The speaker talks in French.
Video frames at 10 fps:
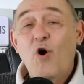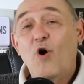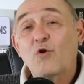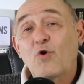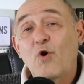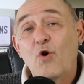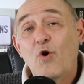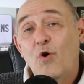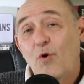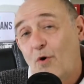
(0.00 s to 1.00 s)
entre
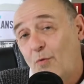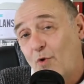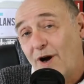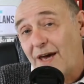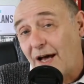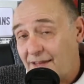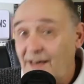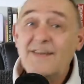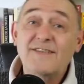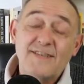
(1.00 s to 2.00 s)
euh, moins 4
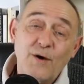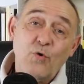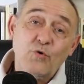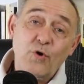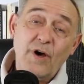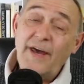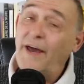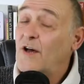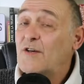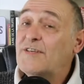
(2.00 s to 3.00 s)
et 0
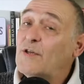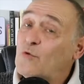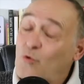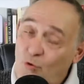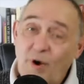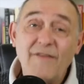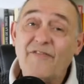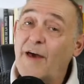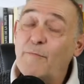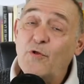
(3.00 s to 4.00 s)
degrés, c'est toujours un
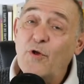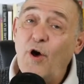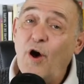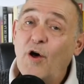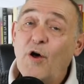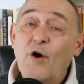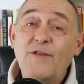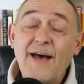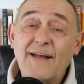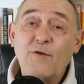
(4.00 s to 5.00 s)
vrai bonheur
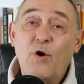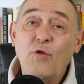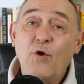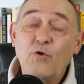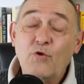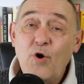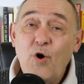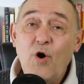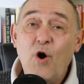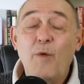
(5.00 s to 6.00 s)
d'attendre
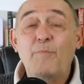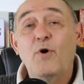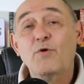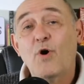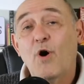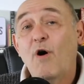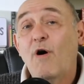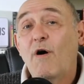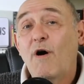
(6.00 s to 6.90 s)
dehors pendant